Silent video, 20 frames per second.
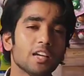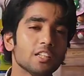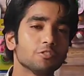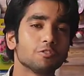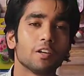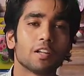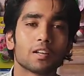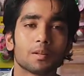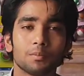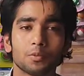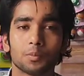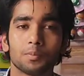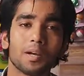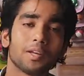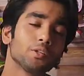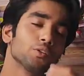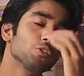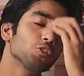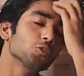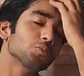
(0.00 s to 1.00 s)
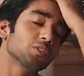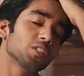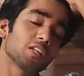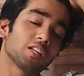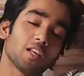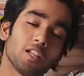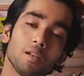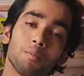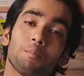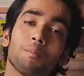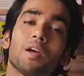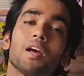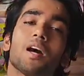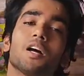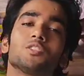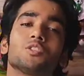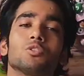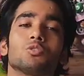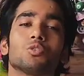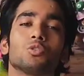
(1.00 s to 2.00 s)
गाइस वेलकम टू माय यूट्यूब चैनल मैं
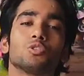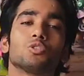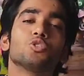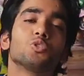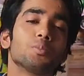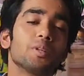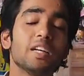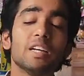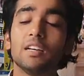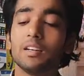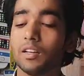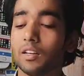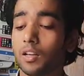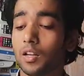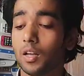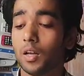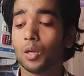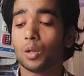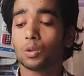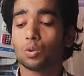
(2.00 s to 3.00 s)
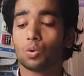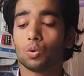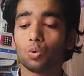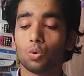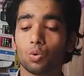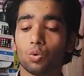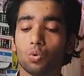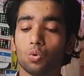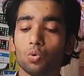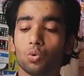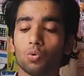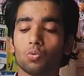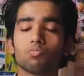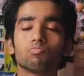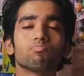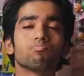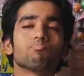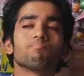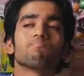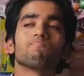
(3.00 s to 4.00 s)
आशुतोष दुबे तो
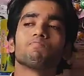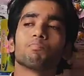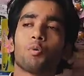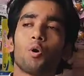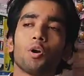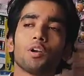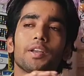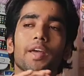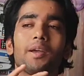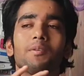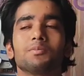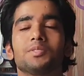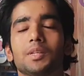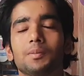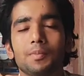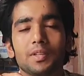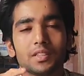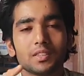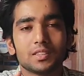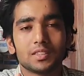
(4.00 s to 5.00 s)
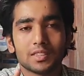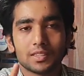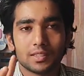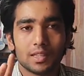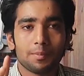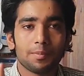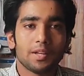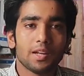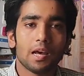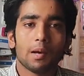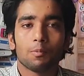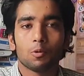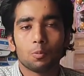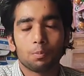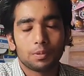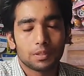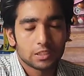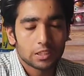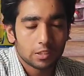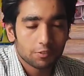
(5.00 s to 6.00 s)
बहुत टाइम से मैं जैसा मैंने आपको
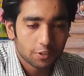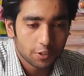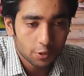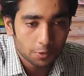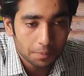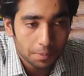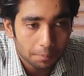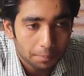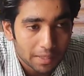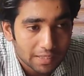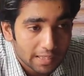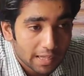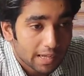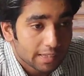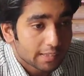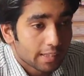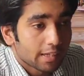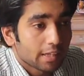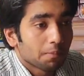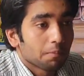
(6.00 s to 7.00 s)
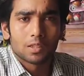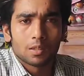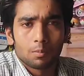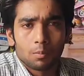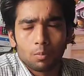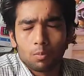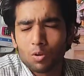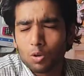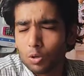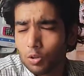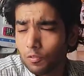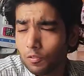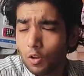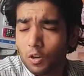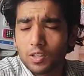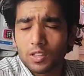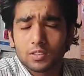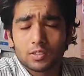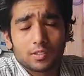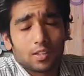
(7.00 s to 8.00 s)
पिछली वीडियो में बताया था कि मैं मोटो
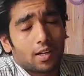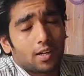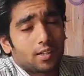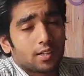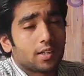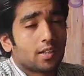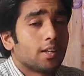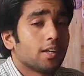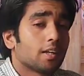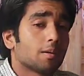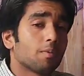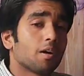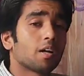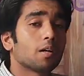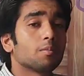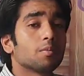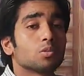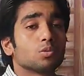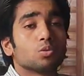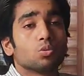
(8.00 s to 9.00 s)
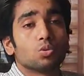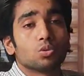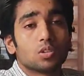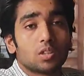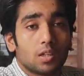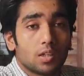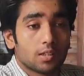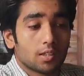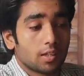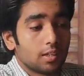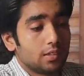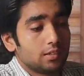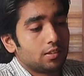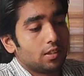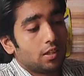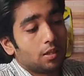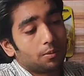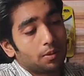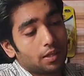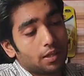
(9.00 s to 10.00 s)
ब्लॉगिंग स्टार्ट करने के बारे में सोच रहा था
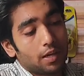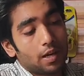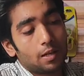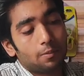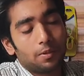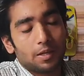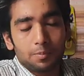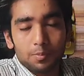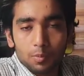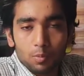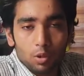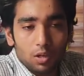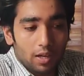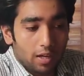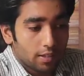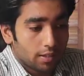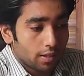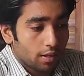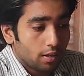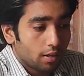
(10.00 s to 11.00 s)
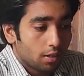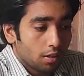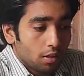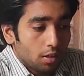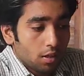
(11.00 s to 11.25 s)
इसीलिए मैंने हेलमेट भी बुलाया था